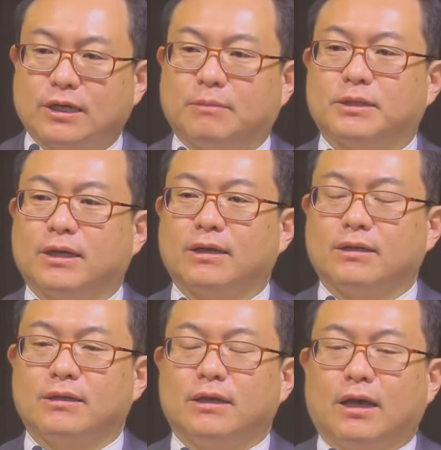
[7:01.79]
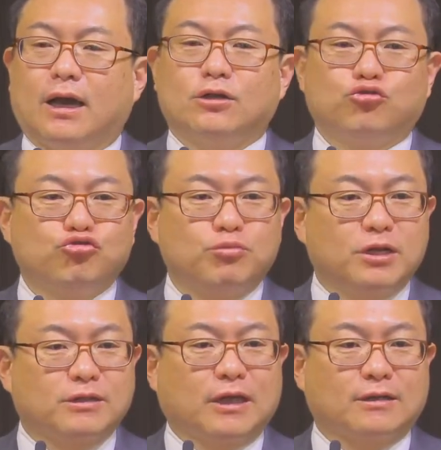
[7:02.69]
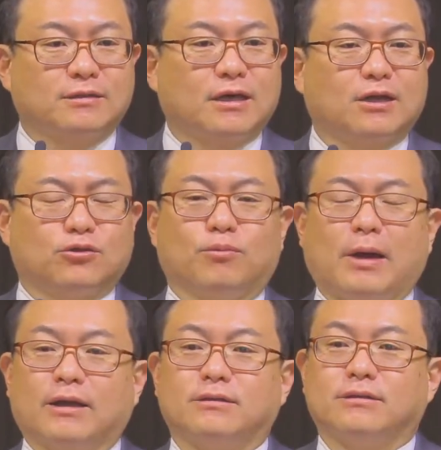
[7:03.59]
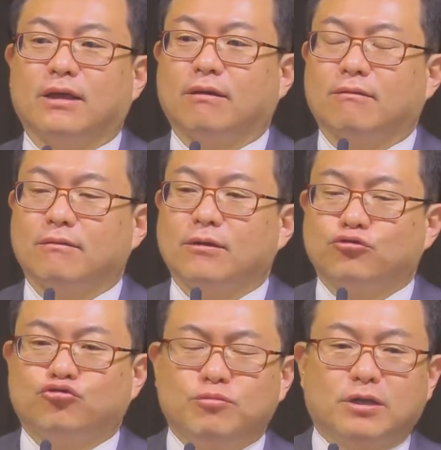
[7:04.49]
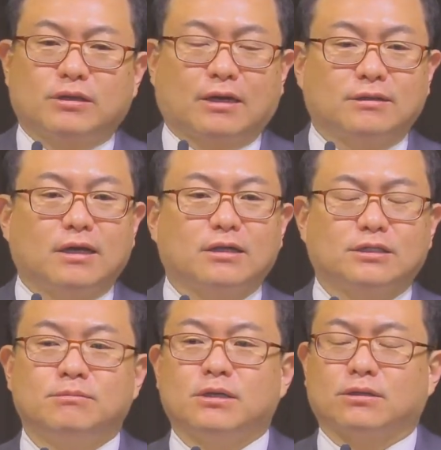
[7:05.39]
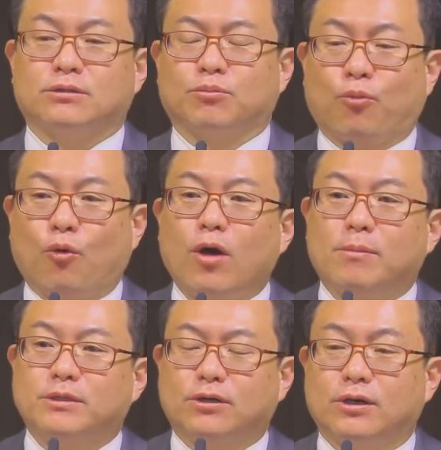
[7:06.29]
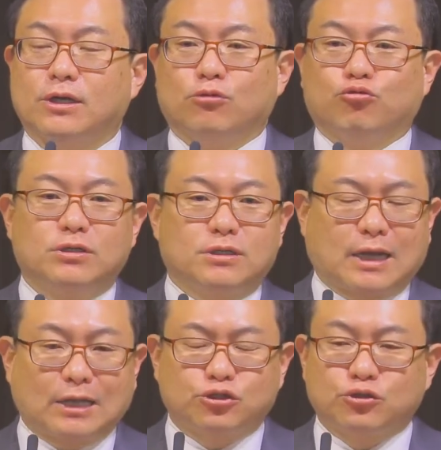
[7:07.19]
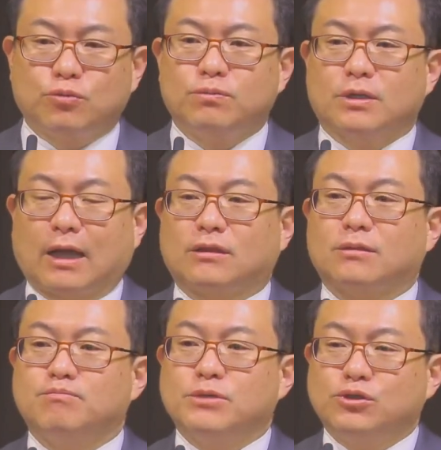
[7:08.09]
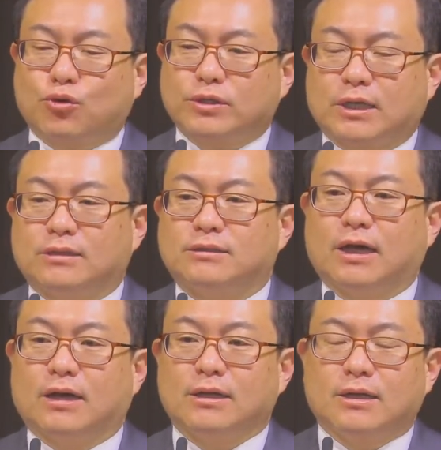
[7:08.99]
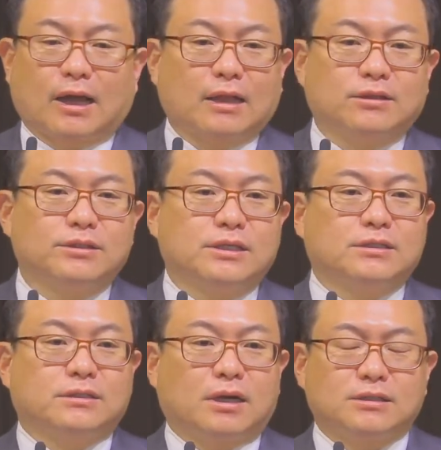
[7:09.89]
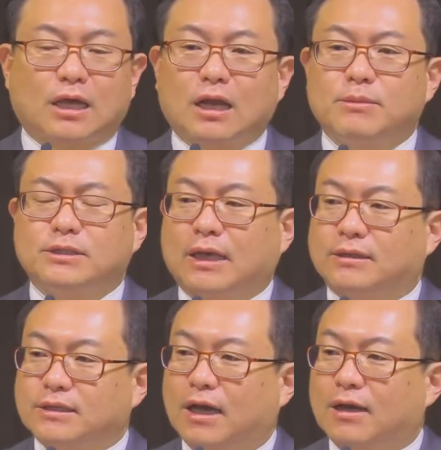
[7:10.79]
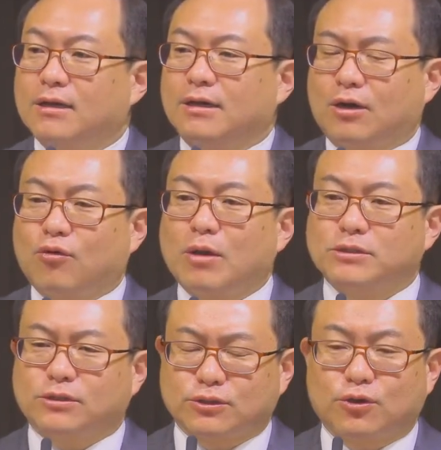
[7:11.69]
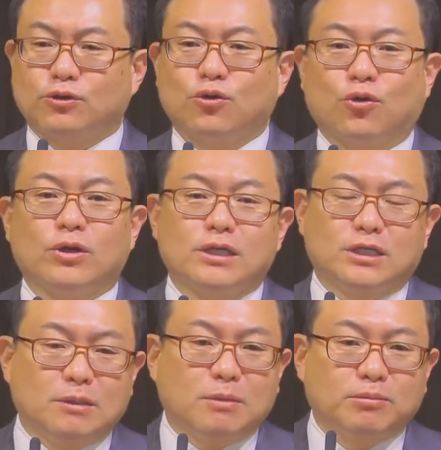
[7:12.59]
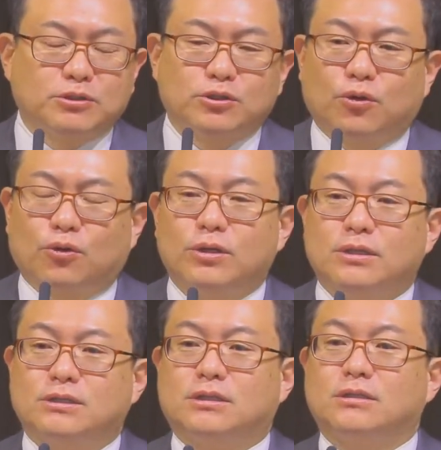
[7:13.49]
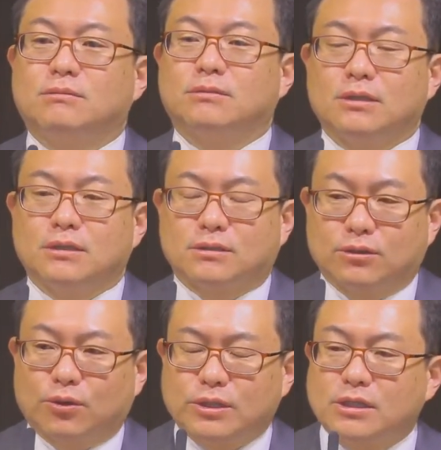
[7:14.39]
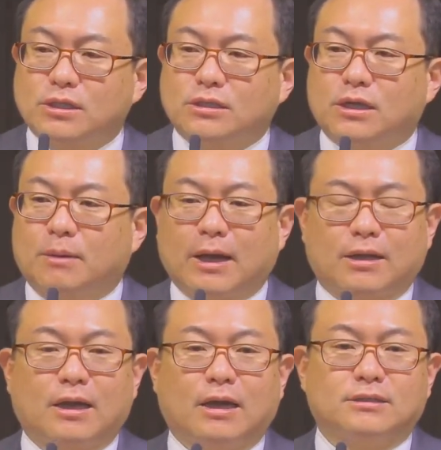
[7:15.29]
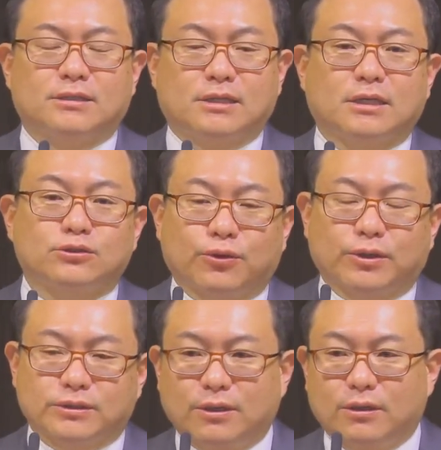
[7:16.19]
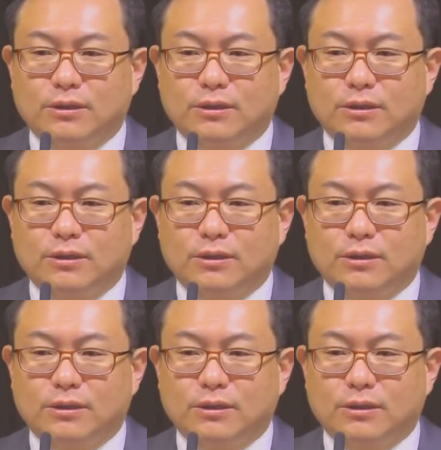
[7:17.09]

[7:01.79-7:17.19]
합니다. 아니 주변에 다른 나라도 많은데 주변에 다른 나라의 침략에 대해서 보호하면서 우리는 같은, 같은 민족이지 않느냐, 같은 이스라엘 사람이지 않느냐라고 하면서 서로서로 힘합쳐도 지금 그거 이길까 말까 한 세상 속에서